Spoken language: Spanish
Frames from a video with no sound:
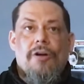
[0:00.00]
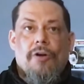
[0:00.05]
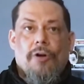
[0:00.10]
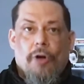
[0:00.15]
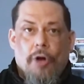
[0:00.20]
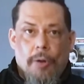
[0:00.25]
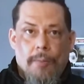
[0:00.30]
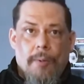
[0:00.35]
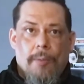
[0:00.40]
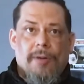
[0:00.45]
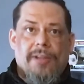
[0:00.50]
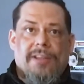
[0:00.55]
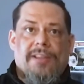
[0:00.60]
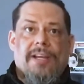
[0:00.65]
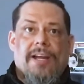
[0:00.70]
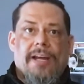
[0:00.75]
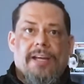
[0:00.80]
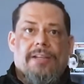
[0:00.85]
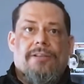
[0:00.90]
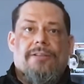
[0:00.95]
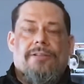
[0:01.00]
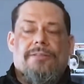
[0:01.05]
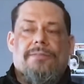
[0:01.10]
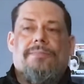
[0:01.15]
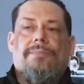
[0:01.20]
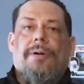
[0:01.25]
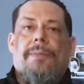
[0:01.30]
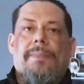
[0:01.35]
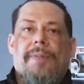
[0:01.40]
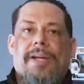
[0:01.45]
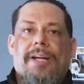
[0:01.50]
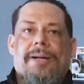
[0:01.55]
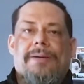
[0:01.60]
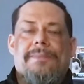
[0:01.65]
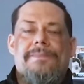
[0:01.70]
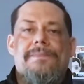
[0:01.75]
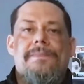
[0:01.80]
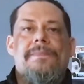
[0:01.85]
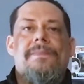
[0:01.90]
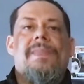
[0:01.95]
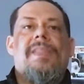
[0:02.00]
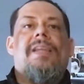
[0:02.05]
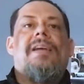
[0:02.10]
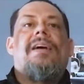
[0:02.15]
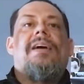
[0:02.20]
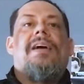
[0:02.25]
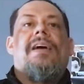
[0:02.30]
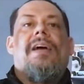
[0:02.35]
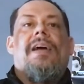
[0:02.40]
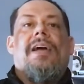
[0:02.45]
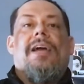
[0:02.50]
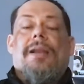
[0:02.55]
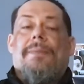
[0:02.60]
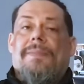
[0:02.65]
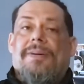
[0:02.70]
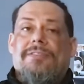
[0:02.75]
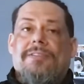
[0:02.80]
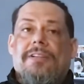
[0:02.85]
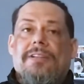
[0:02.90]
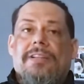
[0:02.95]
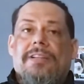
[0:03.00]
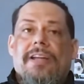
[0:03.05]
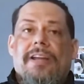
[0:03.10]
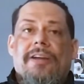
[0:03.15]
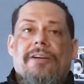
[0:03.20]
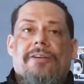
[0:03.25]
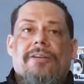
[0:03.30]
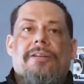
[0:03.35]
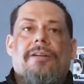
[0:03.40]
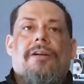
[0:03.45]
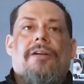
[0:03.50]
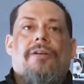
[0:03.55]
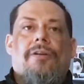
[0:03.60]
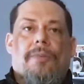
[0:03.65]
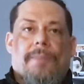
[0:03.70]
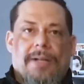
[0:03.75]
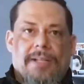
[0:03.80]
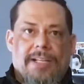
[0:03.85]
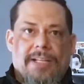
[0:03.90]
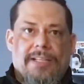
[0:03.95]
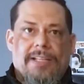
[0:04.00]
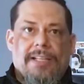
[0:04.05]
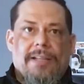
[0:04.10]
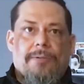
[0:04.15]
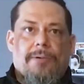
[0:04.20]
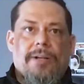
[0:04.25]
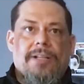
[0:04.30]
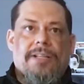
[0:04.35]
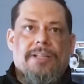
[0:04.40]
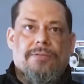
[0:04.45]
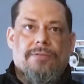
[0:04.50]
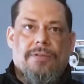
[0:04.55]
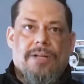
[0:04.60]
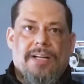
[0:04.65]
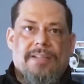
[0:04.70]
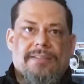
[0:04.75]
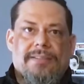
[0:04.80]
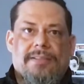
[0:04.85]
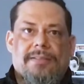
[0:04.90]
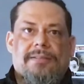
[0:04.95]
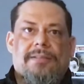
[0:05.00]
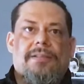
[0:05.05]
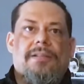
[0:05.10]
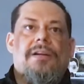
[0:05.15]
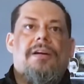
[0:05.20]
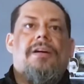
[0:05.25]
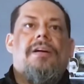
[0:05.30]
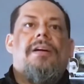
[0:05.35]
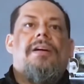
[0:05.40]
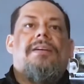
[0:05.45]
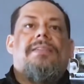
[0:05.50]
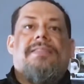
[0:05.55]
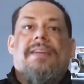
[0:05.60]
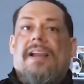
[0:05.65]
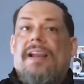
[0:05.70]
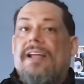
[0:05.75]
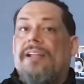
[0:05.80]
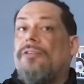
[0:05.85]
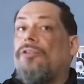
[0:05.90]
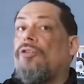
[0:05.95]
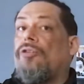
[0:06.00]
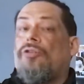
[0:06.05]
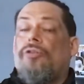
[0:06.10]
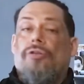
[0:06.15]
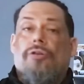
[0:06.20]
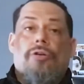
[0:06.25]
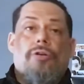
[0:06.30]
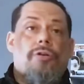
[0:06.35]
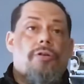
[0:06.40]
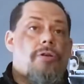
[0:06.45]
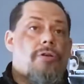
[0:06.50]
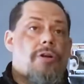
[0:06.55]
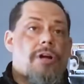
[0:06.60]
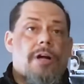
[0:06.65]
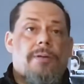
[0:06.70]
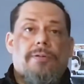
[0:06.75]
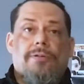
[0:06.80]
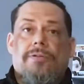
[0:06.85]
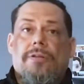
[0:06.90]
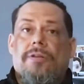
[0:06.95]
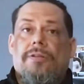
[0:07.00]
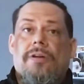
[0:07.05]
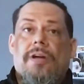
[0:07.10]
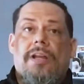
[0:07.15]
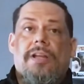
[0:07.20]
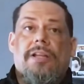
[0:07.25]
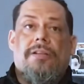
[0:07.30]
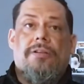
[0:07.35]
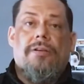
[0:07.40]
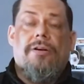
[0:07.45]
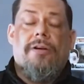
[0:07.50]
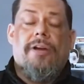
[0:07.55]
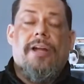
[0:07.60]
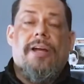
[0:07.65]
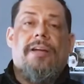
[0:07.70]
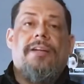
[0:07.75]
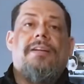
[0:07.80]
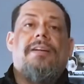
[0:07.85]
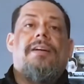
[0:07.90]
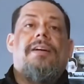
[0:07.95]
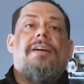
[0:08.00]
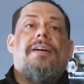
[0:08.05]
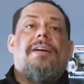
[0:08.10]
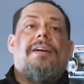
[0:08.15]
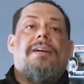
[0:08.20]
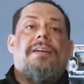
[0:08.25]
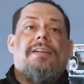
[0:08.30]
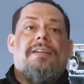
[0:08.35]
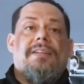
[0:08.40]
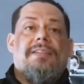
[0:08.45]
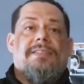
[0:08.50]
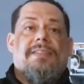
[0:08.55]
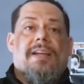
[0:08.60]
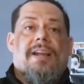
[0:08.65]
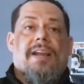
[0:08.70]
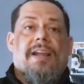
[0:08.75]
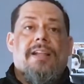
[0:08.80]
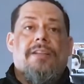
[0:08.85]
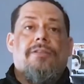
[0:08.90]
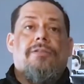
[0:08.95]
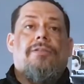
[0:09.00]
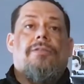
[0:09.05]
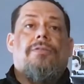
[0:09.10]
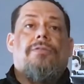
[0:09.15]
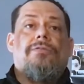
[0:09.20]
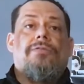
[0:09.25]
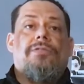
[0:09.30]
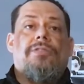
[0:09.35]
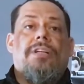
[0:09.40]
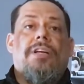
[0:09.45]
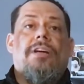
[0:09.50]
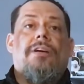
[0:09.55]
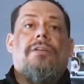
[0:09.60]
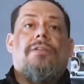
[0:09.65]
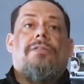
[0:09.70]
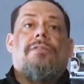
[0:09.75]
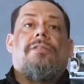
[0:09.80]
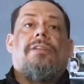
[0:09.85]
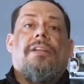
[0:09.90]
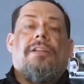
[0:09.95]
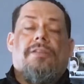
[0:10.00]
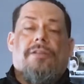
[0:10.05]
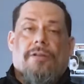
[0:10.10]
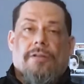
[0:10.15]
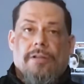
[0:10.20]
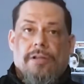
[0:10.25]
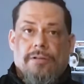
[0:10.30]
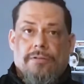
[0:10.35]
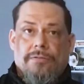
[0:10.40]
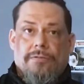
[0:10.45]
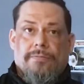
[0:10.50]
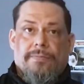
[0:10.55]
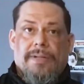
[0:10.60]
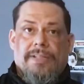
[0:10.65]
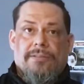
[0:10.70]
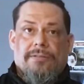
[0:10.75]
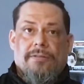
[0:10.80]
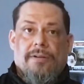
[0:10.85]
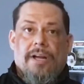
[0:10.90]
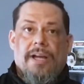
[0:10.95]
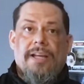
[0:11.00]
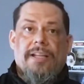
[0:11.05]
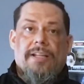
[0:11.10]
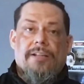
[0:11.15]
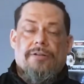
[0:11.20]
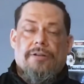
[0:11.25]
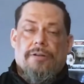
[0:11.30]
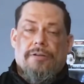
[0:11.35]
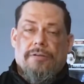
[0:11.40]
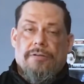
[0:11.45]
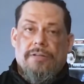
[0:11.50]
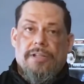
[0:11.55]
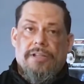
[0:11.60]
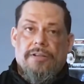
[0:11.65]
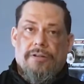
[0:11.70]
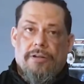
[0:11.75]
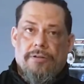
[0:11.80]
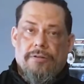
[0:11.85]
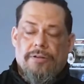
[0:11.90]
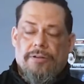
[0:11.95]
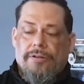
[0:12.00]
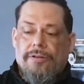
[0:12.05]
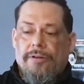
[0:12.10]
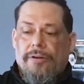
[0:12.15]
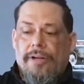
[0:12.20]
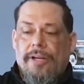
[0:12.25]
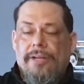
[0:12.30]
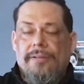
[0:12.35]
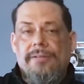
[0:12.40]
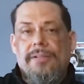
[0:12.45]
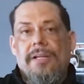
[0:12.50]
¿Cómo muestras esto? Pues mira, en el paso anterior lo mandaste de vuelta a su casa, cerrando todos los cabos sueltos en la historia y cerrando un ciclo dentro de tu personaje y dentro de tu historia.